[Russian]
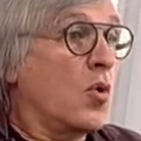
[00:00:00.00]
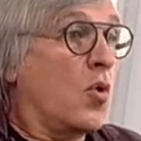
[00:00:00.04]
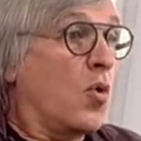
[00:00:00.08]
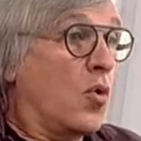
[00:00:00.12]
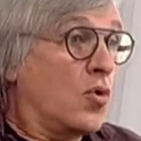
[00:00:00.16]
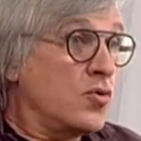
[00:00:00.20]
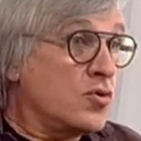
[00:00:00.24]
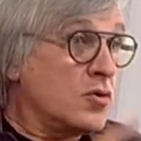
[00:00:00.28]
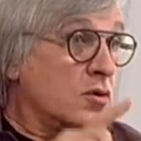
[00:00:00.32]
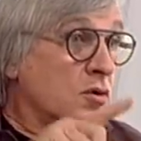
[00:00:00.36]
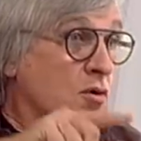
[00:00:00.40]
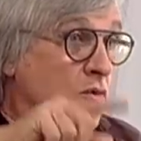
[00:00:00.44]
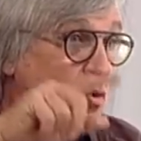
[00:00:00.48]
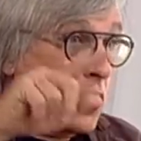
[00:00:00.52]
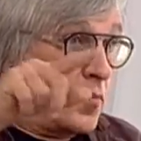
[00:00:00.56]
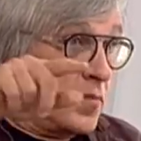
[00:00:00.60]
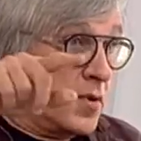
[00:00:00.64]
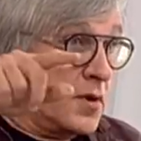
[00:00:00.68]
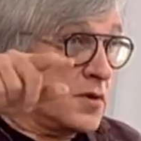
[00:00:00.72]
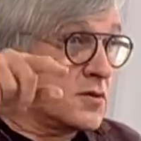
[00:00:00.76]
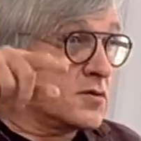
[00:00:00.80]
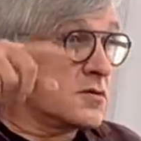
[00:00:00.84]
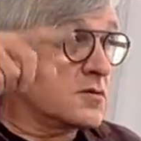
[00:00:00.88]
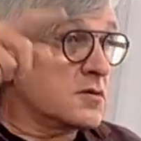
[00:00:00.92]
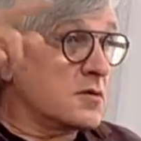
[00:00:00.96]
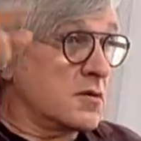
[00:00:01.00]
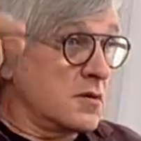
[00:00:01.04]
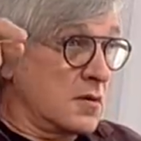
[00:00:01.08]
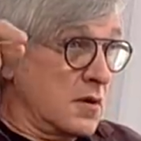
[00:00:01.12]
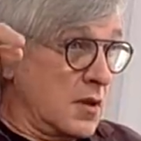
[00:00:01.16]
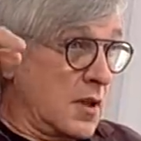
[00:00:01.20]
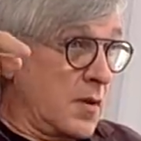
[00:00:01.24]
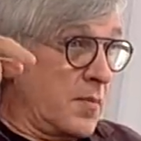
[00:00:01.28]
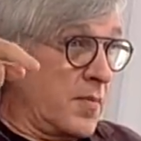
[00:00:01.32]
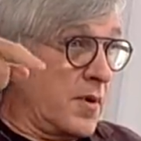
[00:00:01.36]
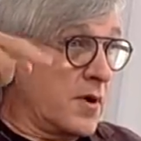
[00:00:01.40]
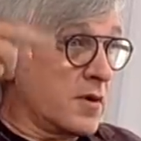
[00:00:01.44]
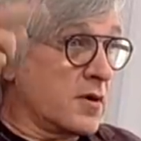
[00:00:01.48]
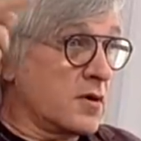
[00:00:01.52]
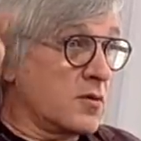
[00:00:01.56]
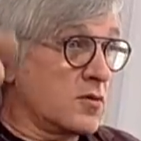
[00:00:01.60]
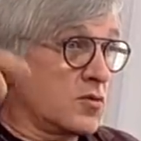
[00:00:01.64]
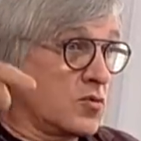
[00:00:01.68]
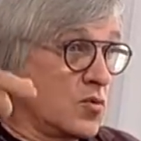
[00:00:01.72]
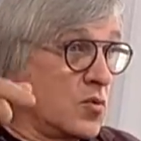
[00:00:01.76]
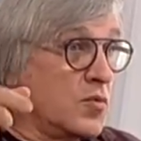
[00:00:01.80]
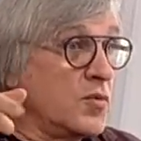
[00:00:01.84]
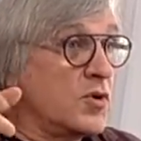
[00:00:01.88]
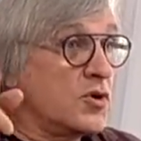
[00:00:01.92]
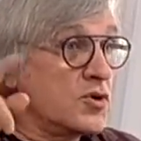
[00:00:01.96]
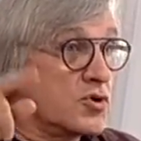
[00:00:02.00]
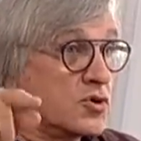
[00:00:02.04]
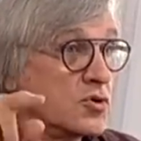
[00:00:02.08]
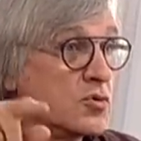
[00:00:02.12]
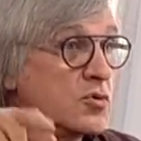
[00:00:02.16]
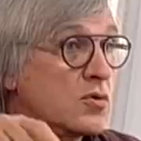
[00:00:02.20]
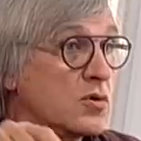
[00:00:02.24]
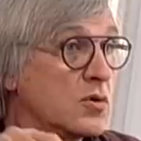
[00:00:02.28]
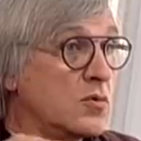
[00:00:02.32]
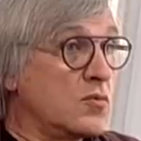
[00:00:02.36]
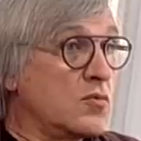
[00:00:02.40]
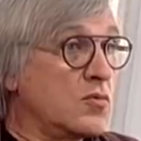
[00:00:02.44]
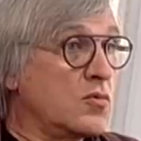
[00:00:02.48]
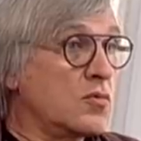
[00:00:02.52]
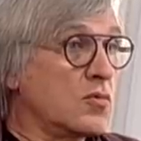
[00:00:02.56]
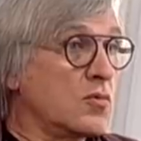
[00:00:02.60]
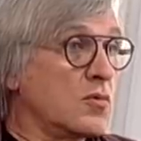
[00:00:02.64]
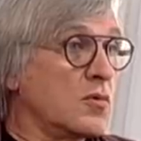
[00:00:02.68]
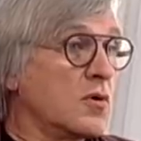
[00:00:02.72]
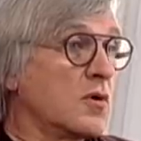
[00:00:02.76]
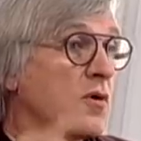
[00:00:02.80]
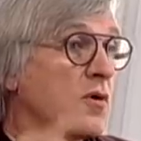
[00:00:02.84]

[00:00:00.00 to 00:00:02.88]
Он, купец Лопахин, думает, что ему.